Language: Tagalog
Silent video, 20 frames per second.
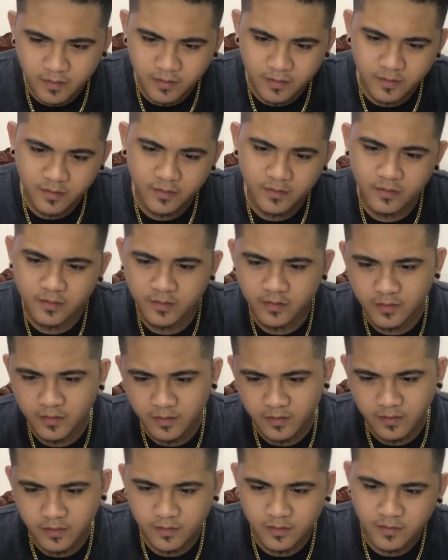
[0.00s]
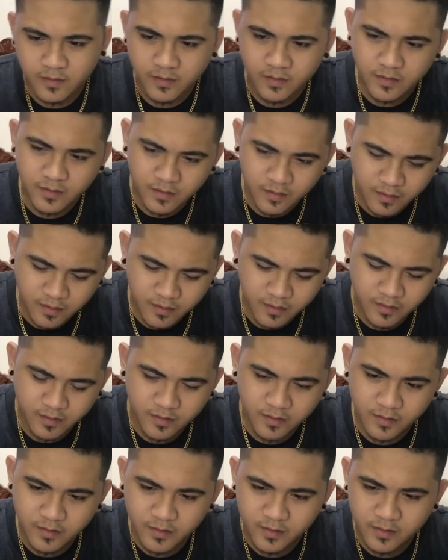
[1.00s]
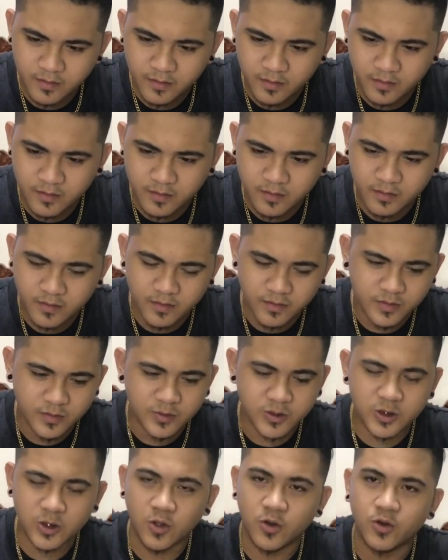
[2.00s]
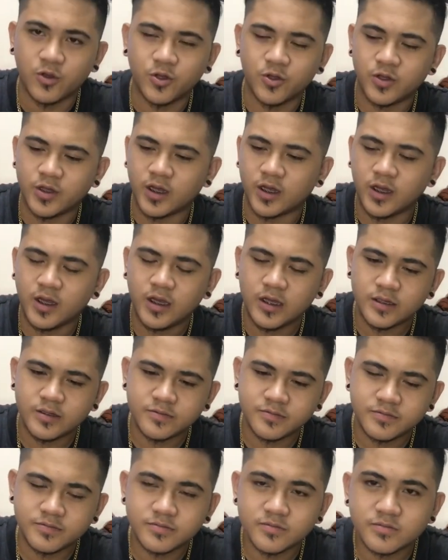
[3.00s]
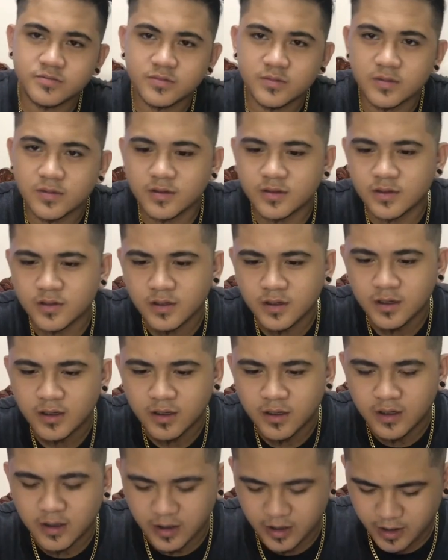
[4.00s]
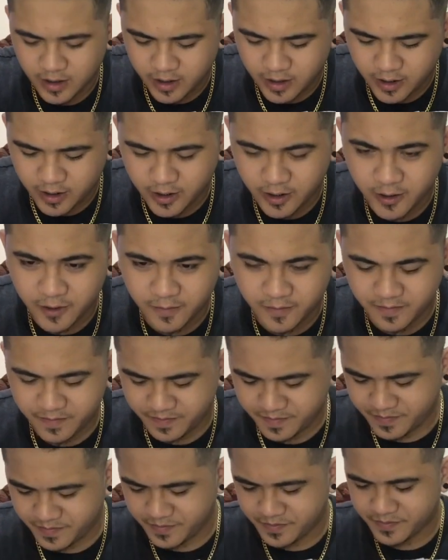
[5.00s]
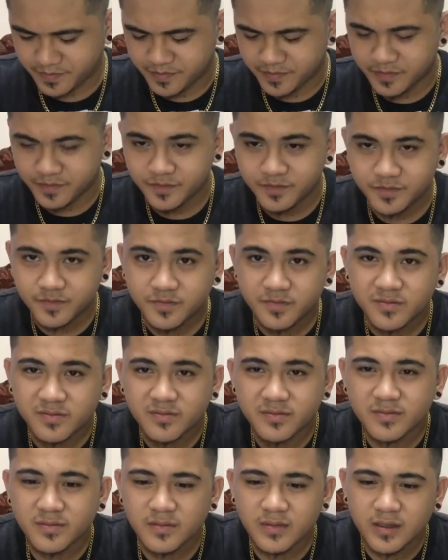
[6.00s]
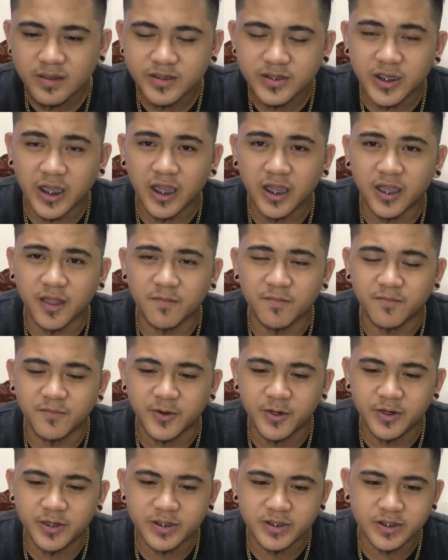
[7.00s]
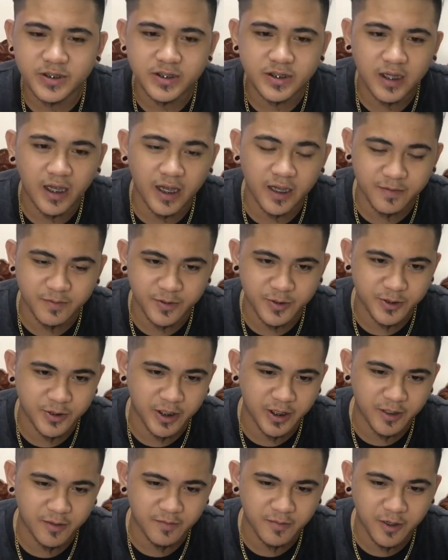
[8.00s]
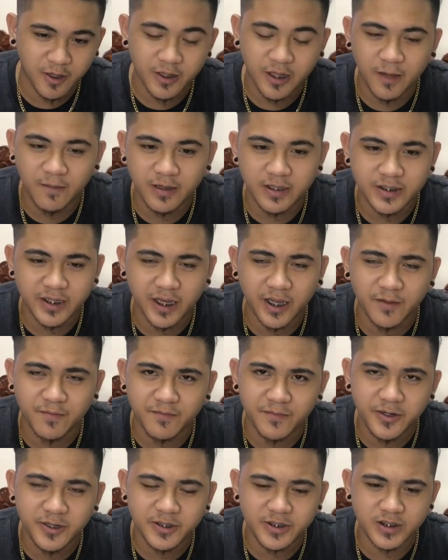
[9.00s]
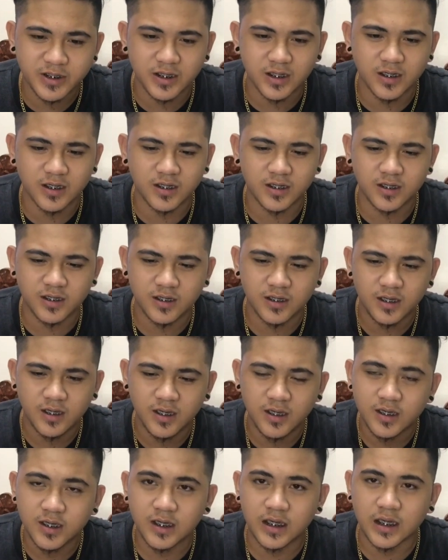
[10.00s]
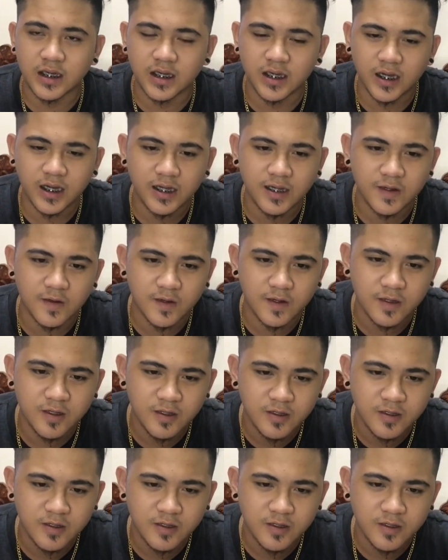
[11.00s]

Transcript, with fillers: biglang nagbago ang paligid Nagsilawa ka na So yun na nga um, Second verse Ah, second, oh tama, second verse si Kial